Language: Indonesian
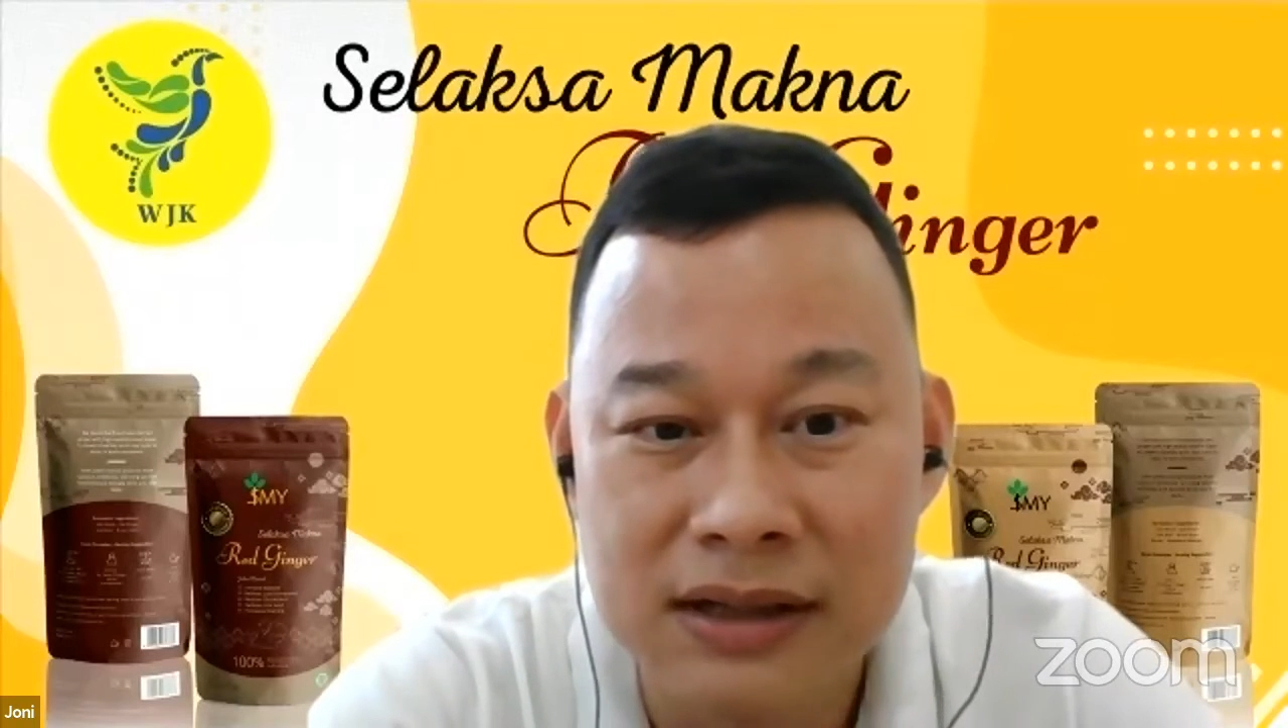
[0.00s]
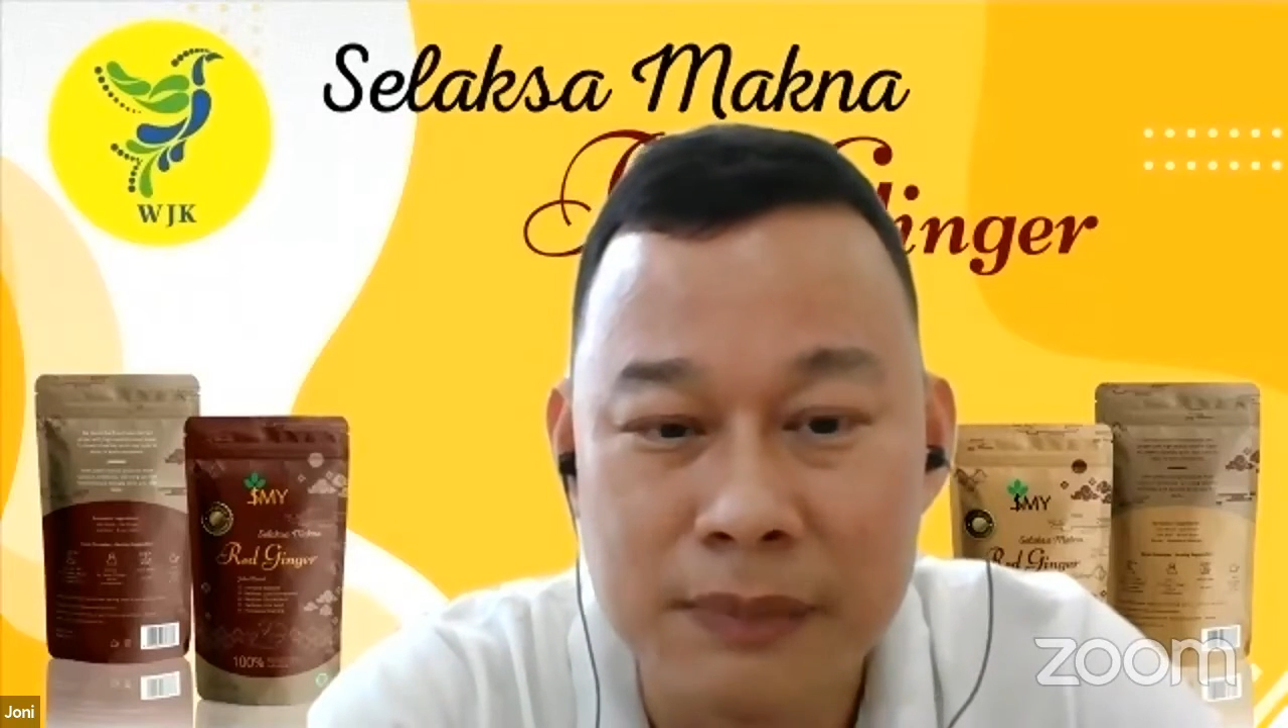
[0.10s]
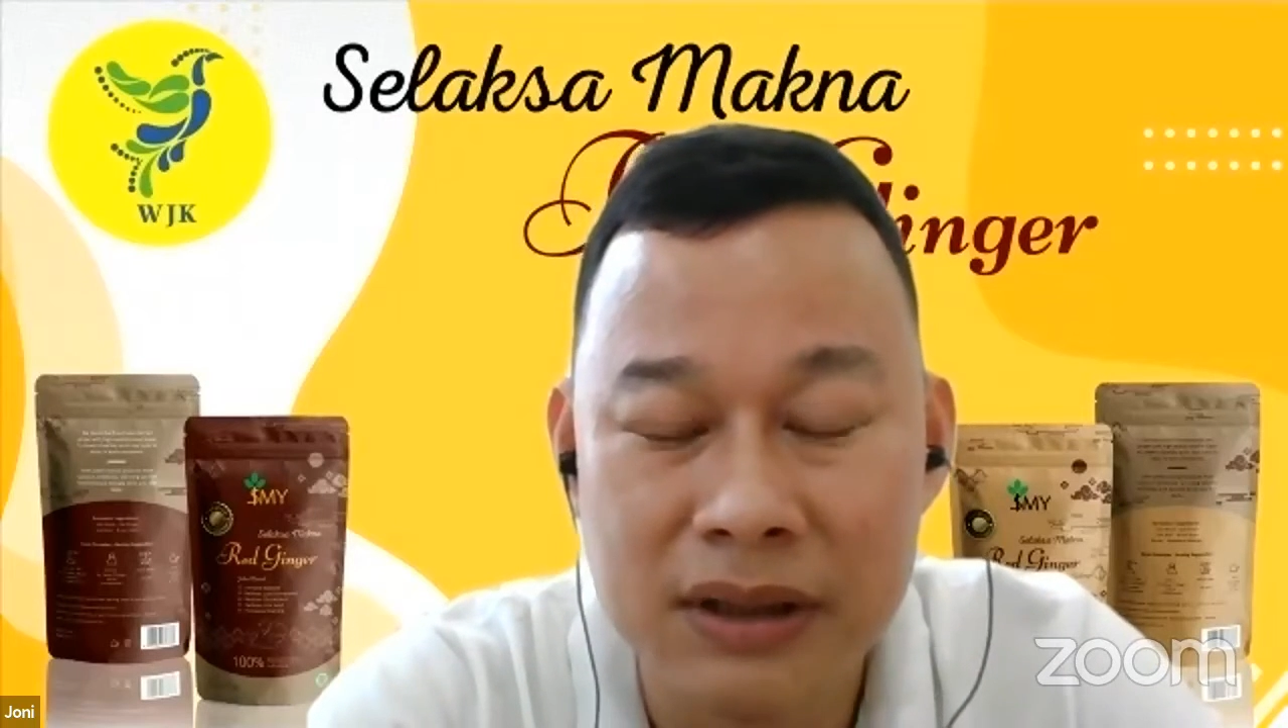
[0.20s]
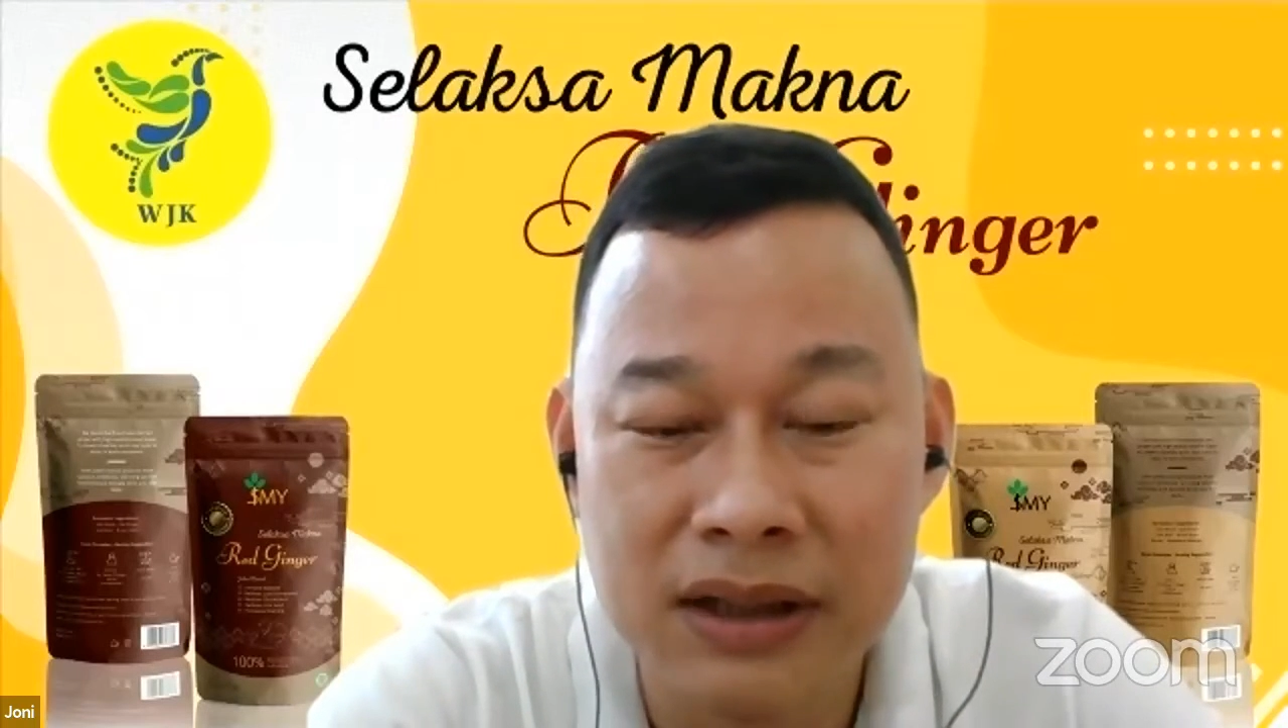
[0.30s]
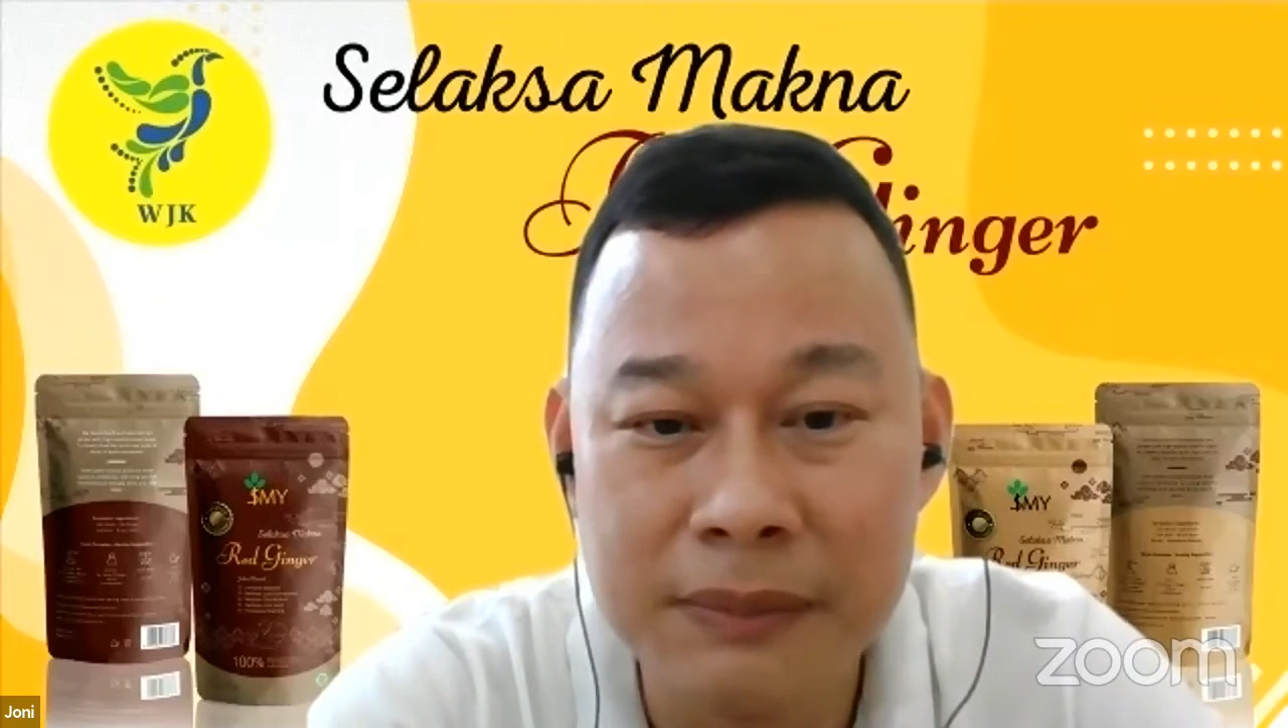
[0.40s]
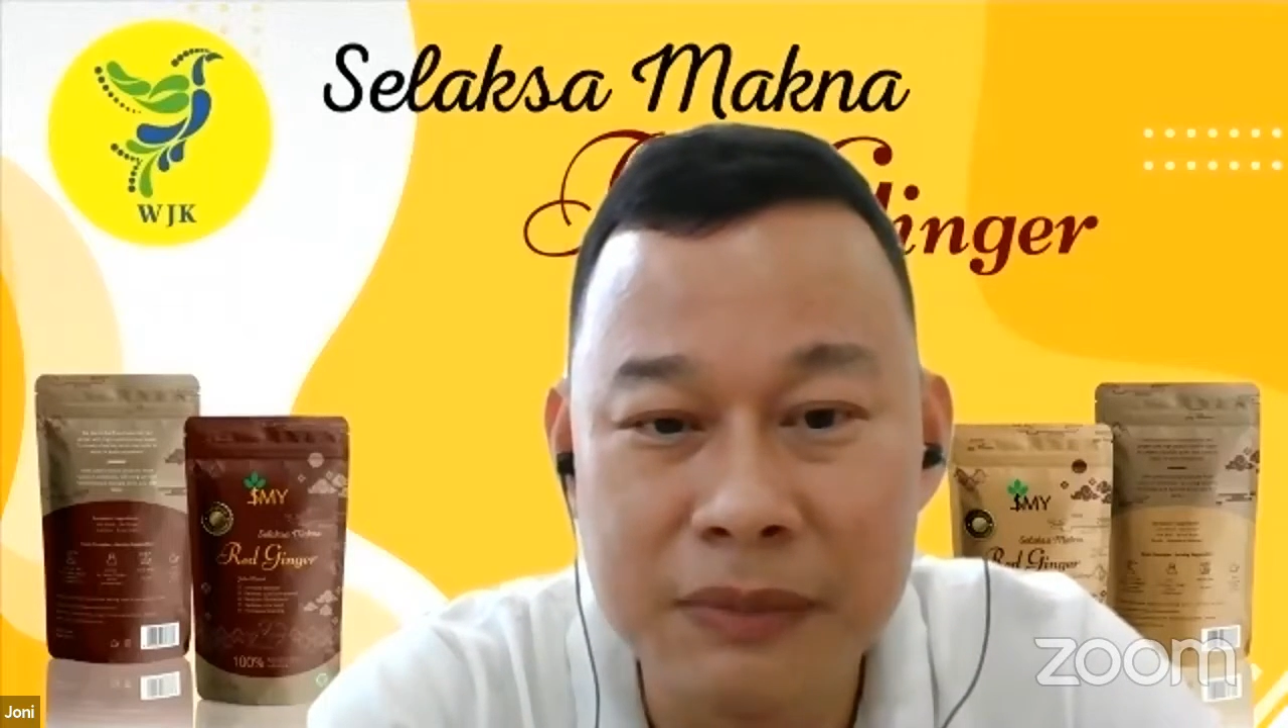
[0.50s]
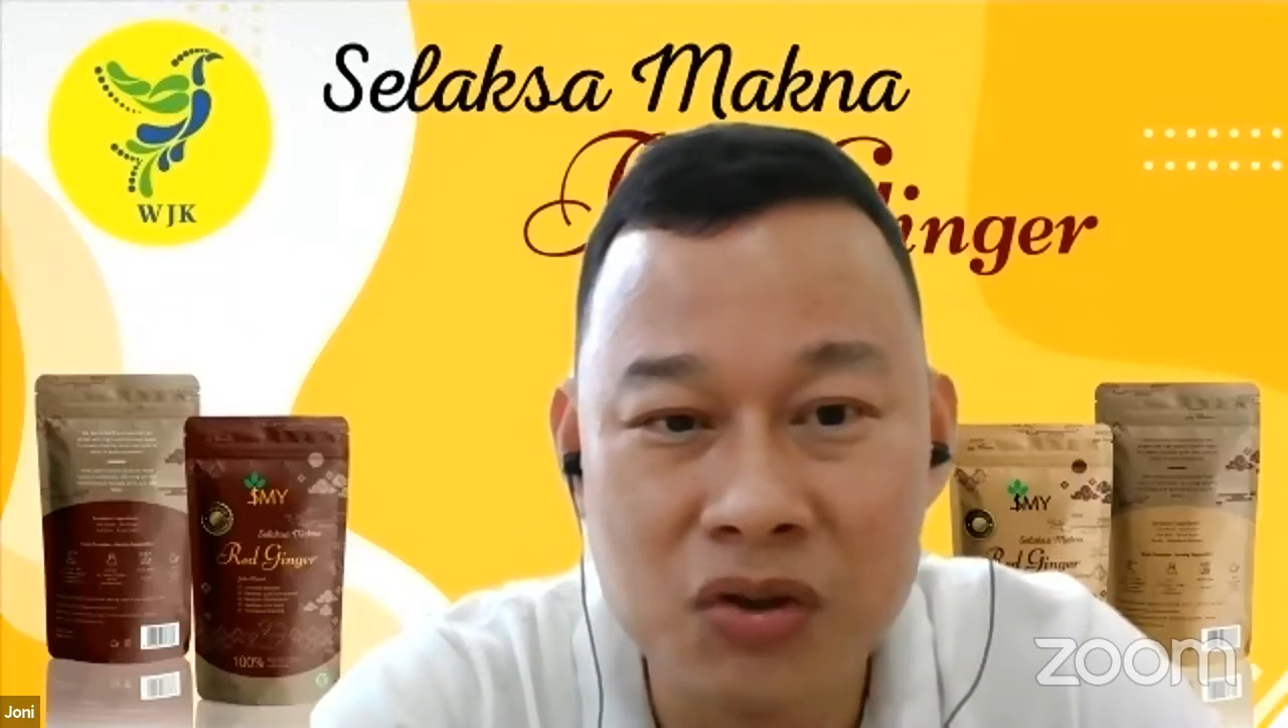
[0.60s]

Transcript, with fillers: Sebenarnya